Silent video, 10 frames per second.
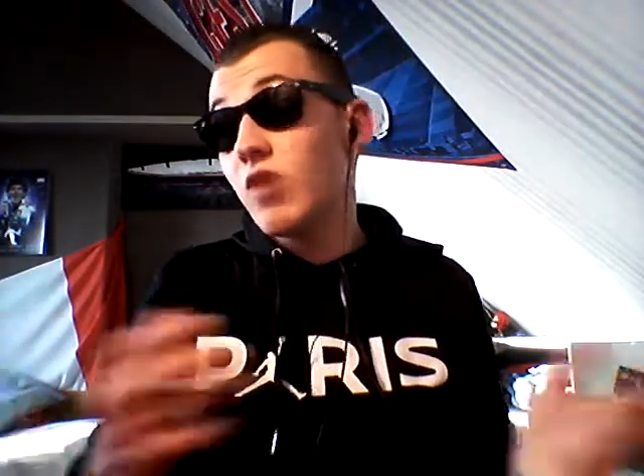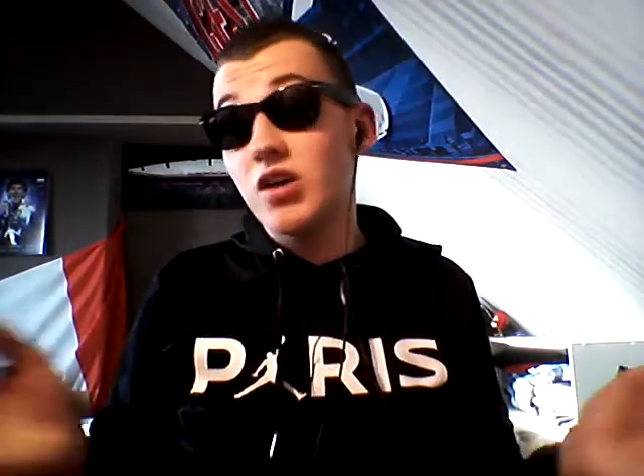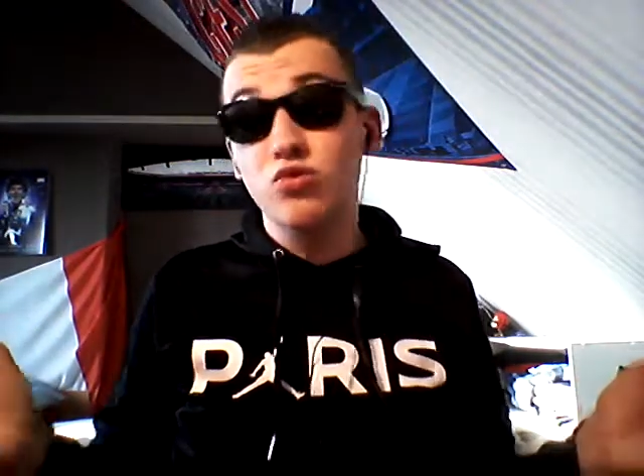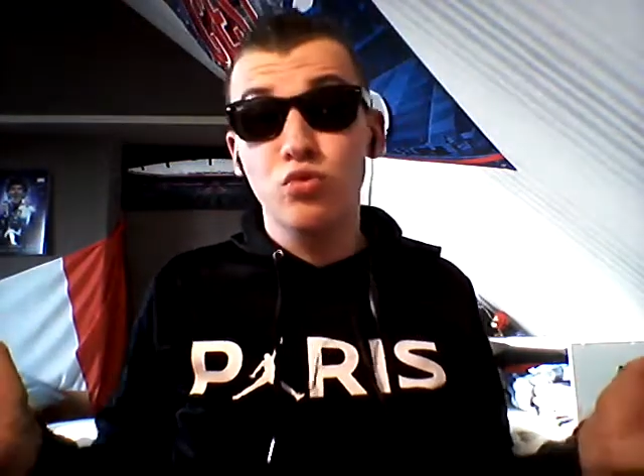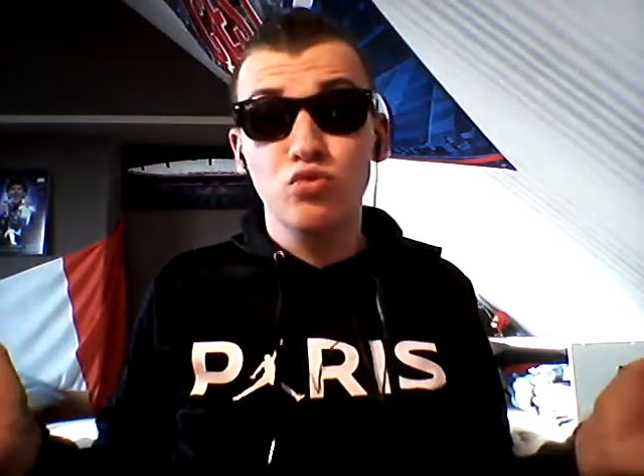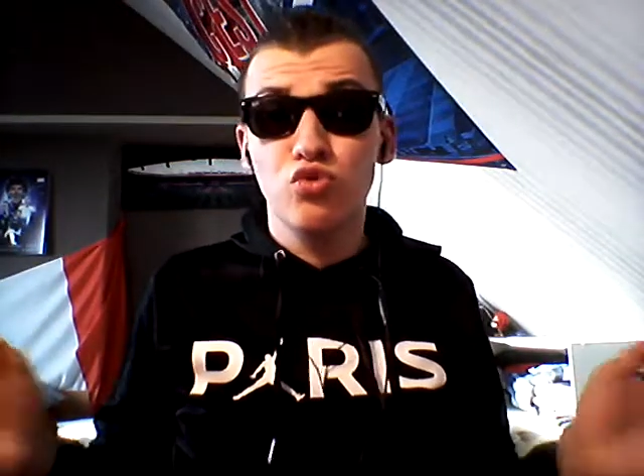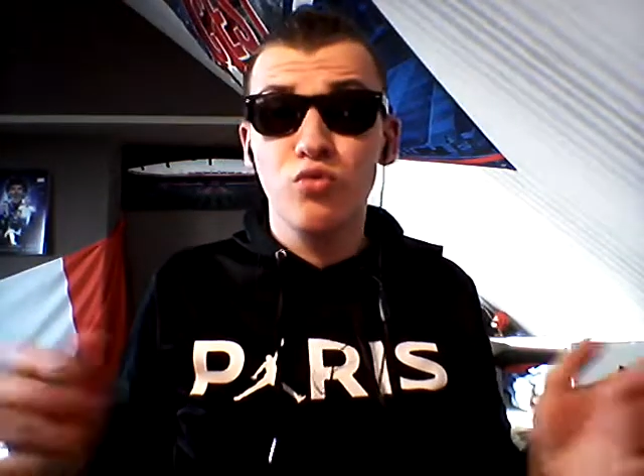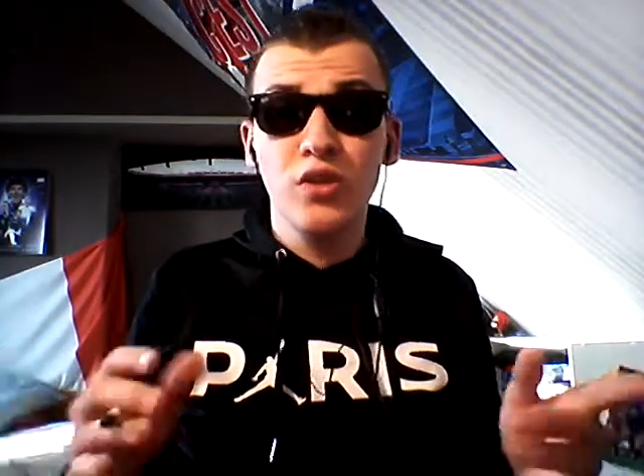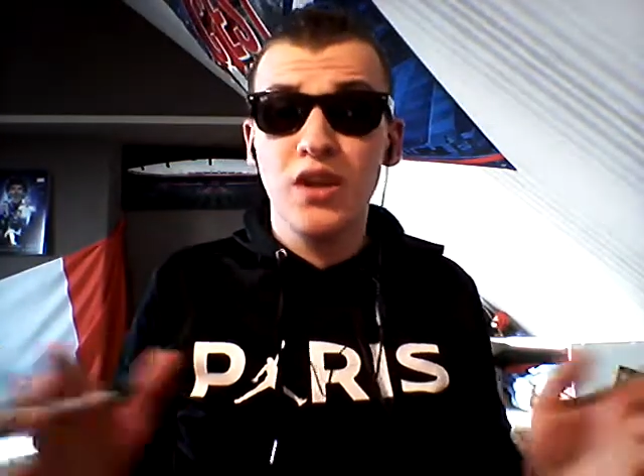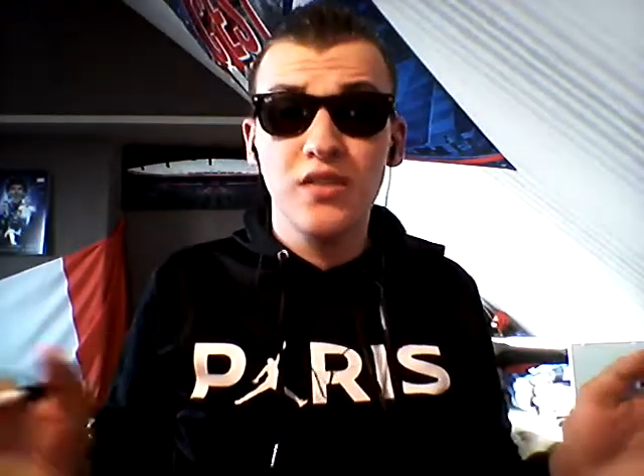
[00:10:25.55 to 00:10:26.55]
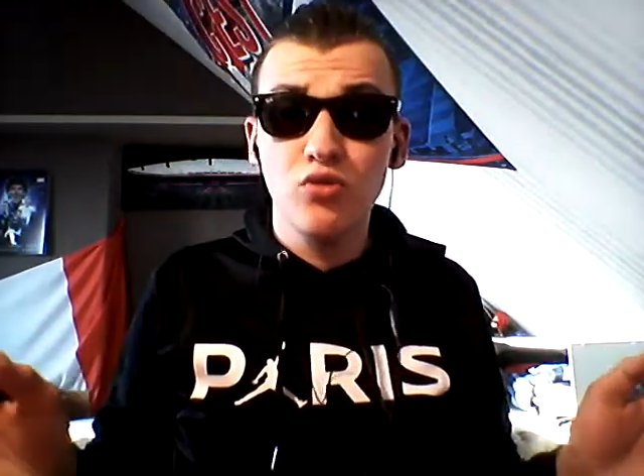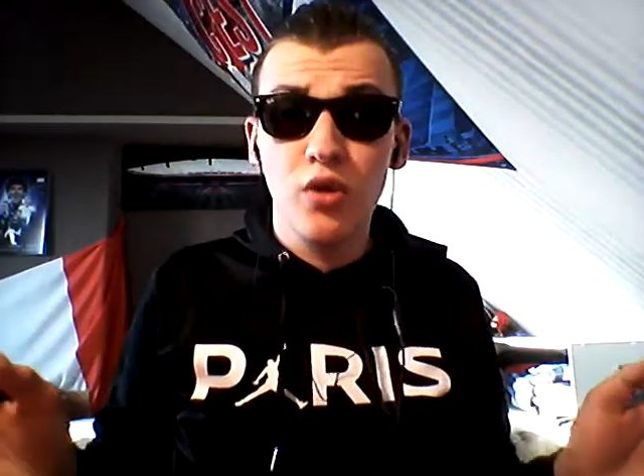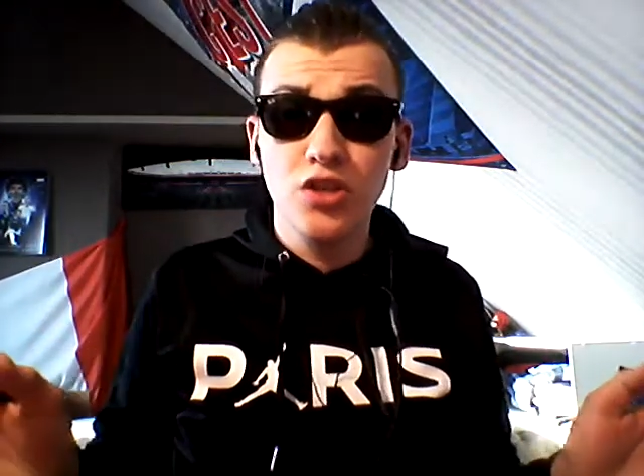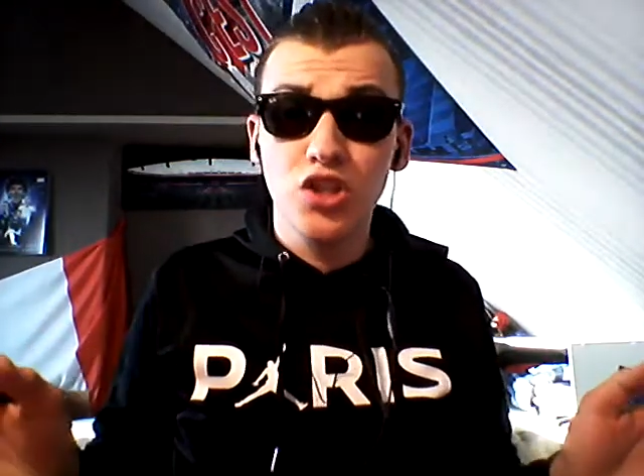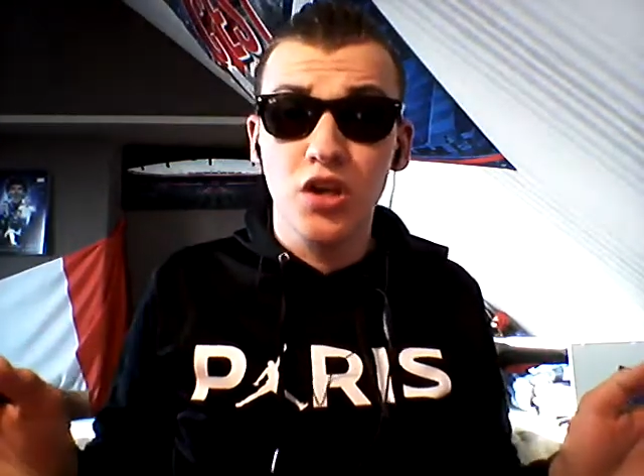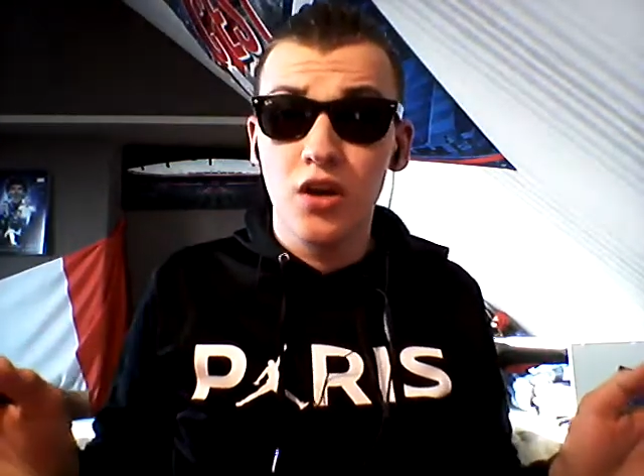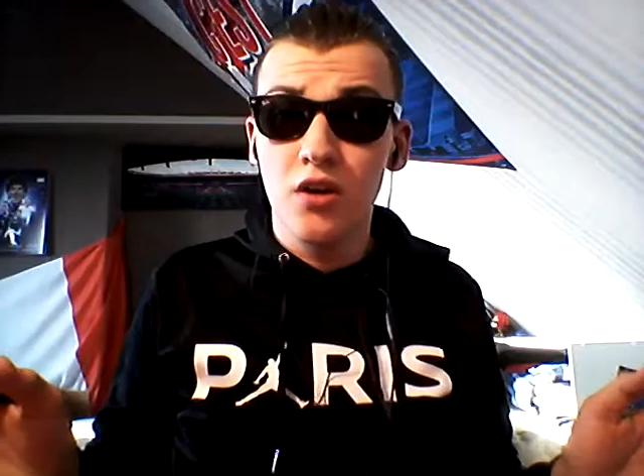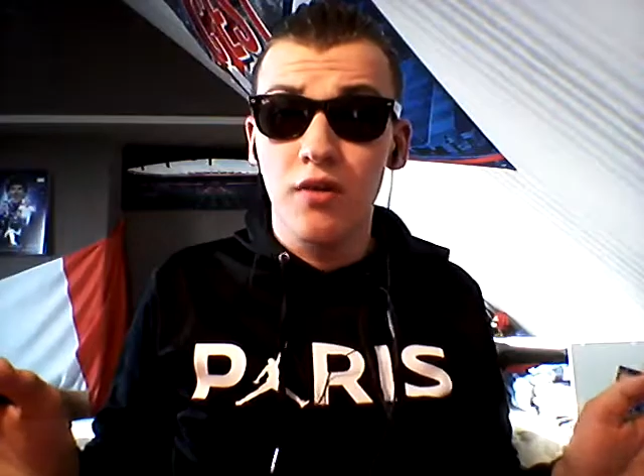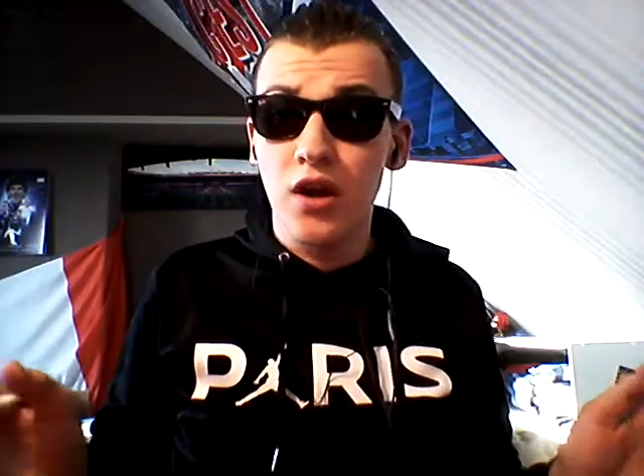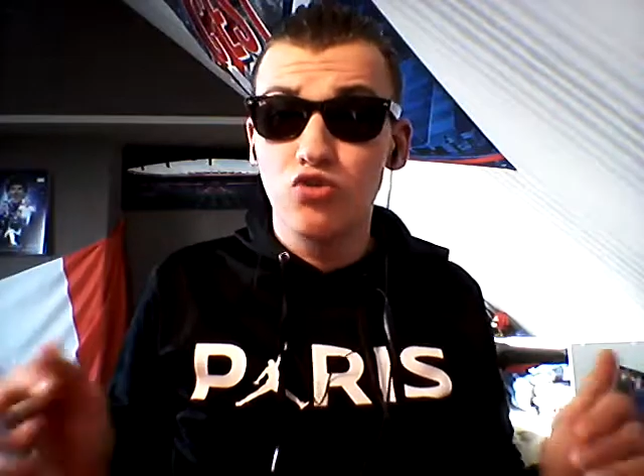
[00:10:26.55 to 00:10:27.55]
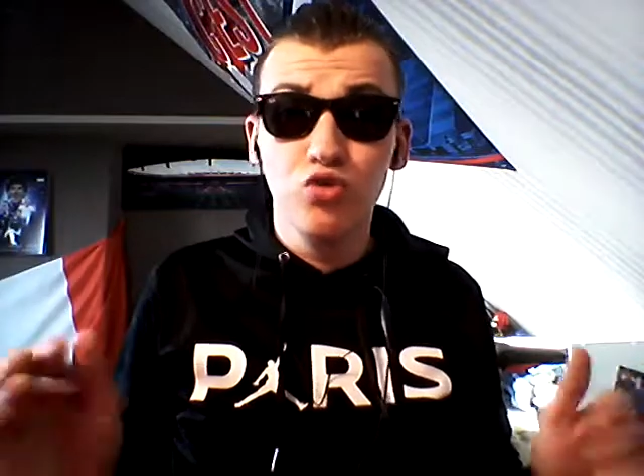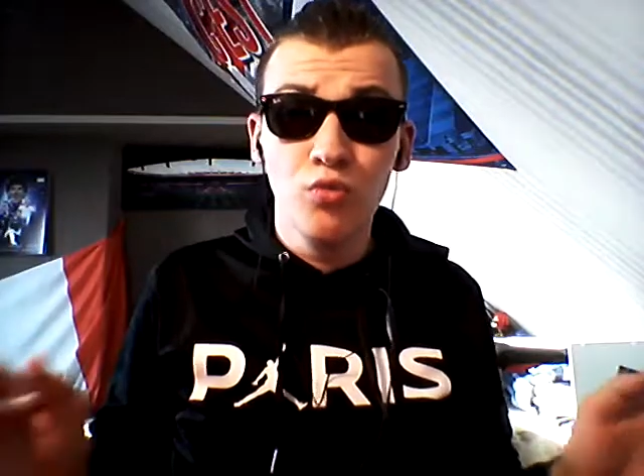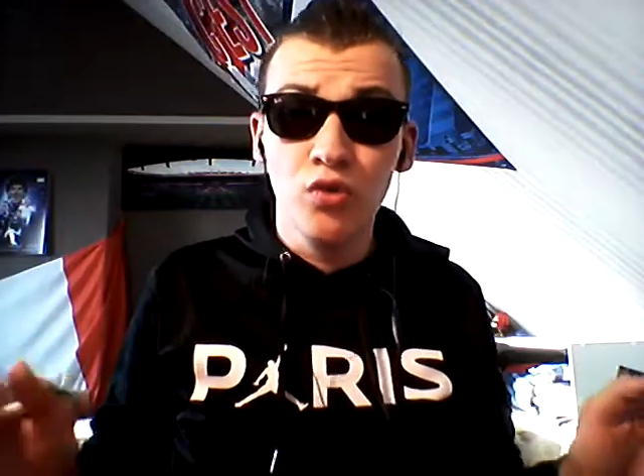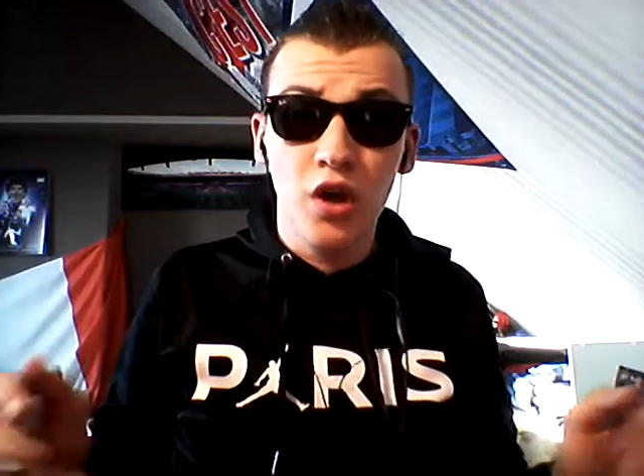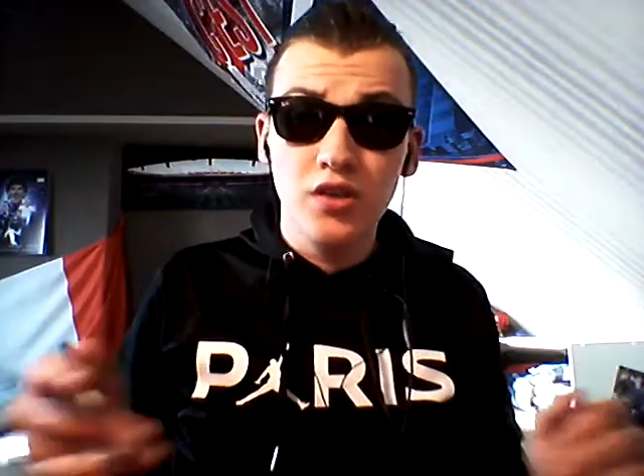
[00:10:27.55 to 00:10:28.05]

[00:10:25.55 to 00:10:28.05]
ils ont tout le monde a été nul à chier voilà, tout le monde,